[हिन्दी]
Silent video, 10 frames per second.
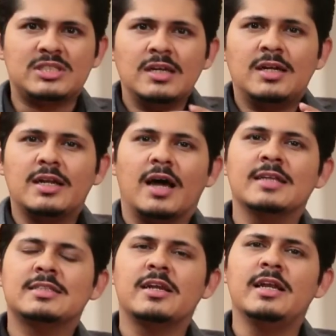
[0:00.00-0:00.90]
वजन
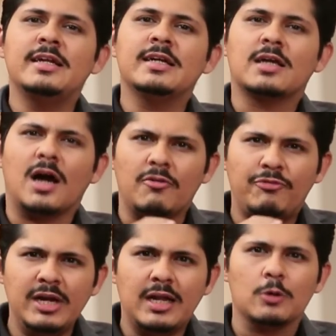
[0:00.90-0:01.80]
घटाने से रिलेटेड
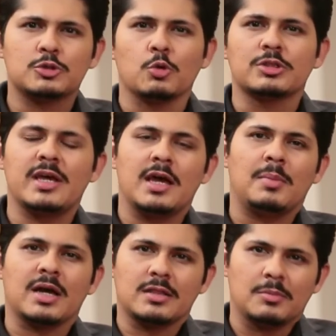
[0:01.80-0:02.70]
काफी डाउट्स होते हैं
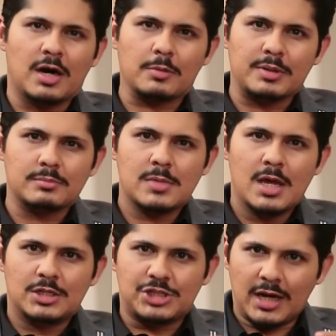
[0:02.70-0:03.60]
हमारे दिमाग में
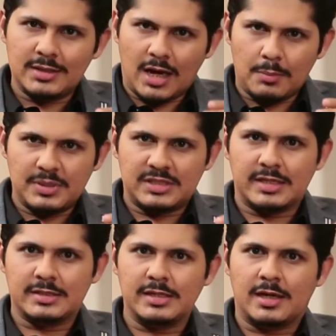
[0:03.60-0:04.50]
शायद आप में से
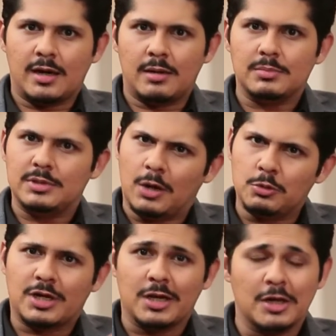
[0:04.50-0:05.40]
किसी का
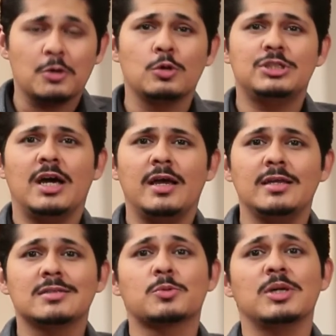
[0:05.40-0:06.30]
डाउट क्लियर हो जाए
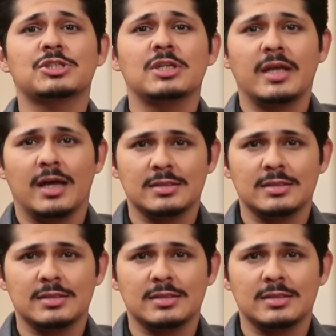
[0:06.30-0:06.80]
इस क्वेश्चन के